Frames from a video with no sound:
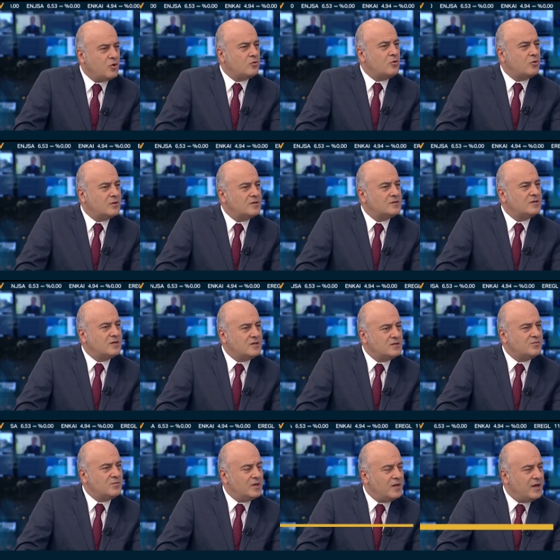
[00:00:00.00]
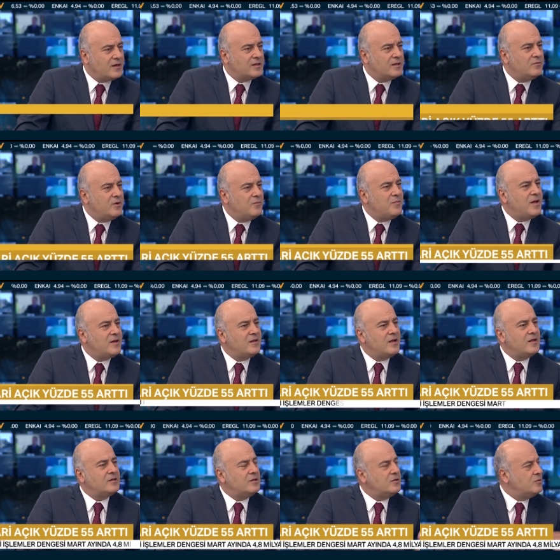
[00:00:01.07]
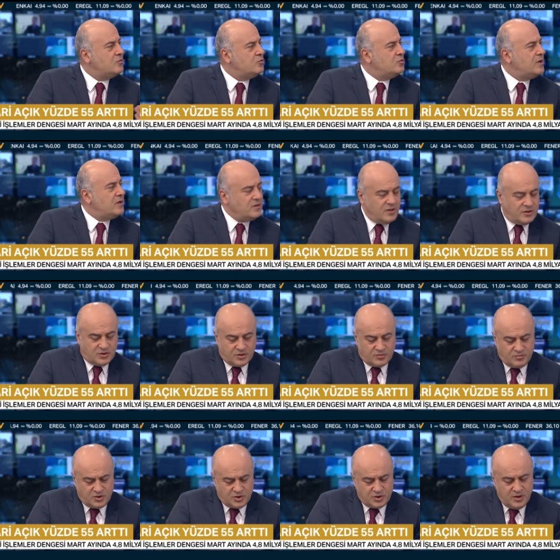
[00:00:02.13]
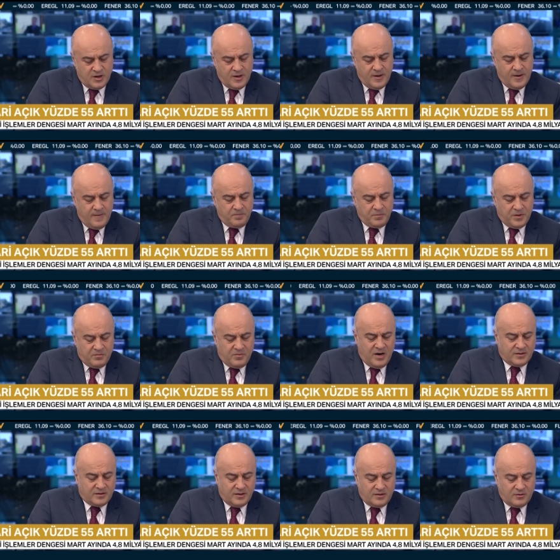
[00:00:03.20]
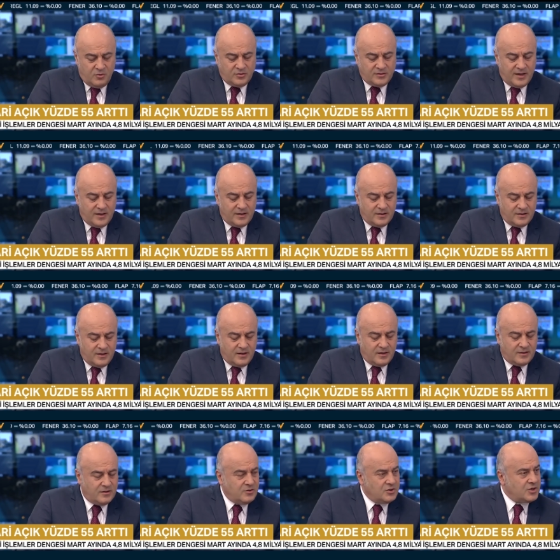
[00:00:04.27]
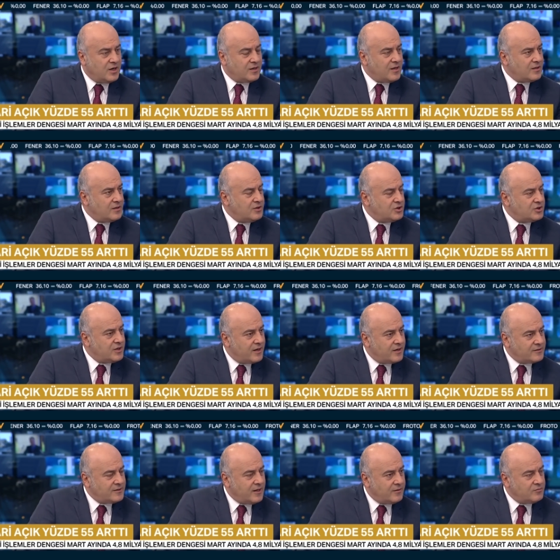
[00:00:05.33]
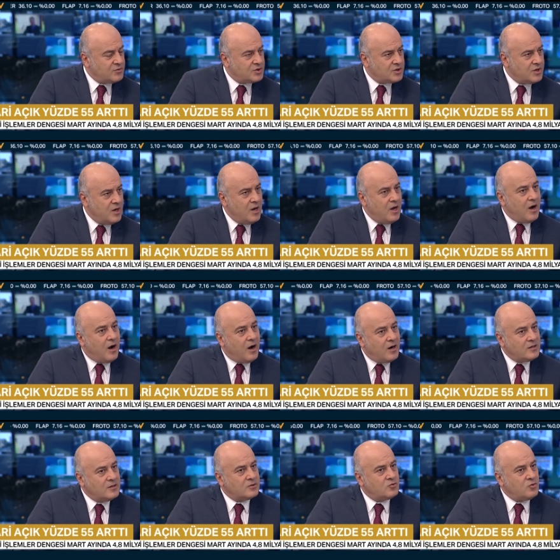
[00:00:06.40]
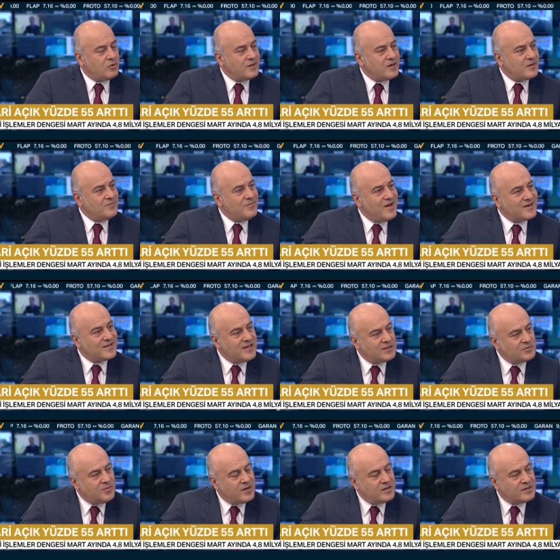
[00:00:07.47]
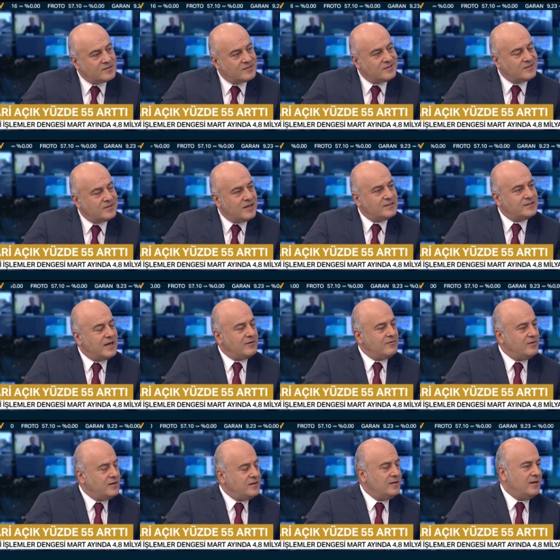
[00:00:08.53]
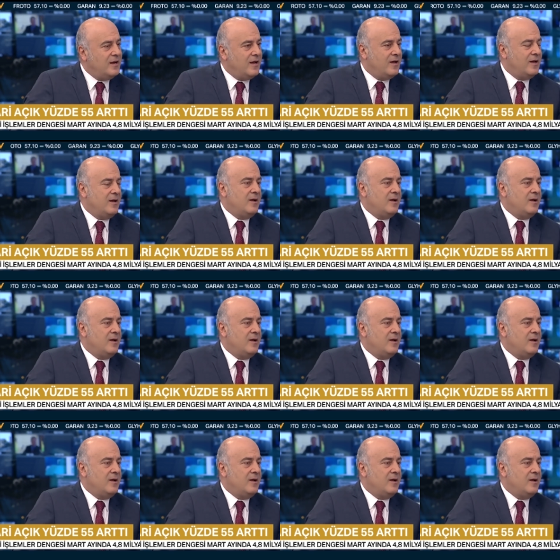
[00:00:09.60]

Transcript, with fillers: 4.8 milyar Ailem gibi beklentinin üzerinde çıkmış. Mart ayının özelliği de hani dışarıdan girişler azalmış ağırlıklı olarak Merkez Bankası rezervleriyle